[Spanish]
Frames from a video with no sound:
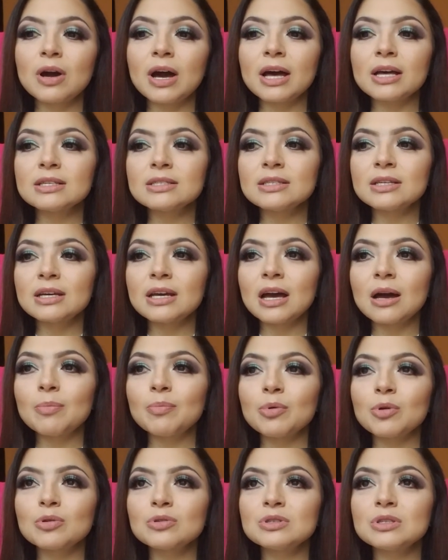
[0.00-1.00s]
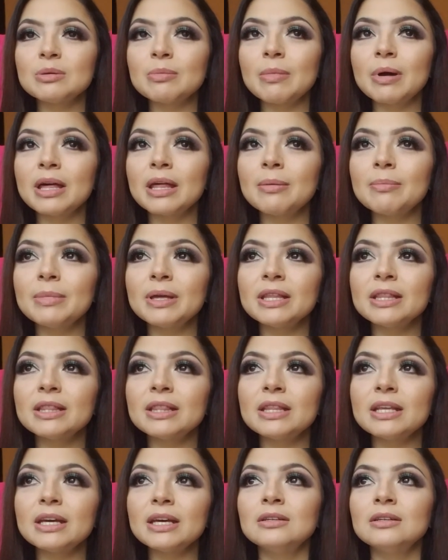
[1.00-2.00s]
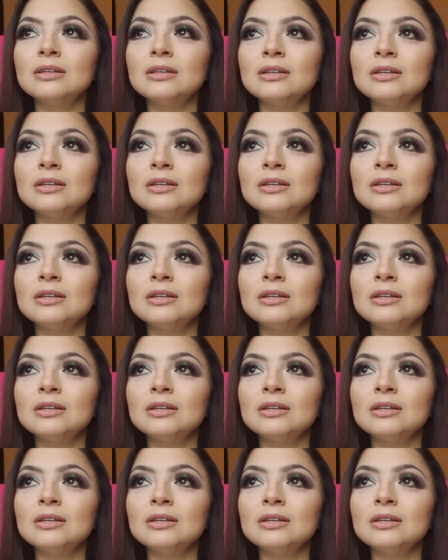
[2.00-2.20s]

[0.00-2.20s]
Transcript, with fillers: hace aproximadamente